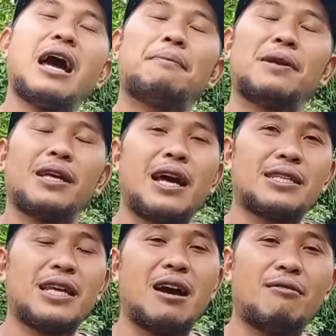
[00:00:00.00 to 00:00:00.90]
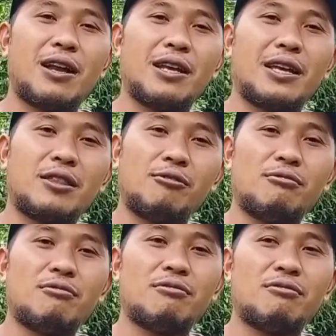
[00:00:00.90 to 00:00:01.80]
aplikasi awal
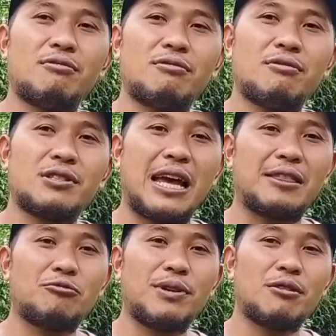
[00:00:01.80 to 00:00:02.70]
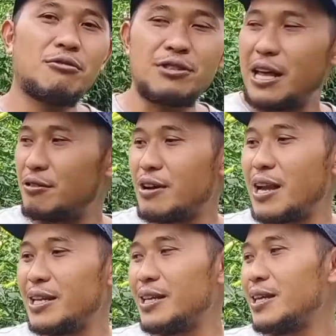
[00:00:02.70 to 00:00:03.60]
yaitu satu minggu satu
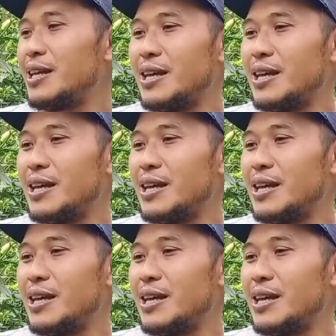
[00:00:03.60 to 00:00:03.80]
kali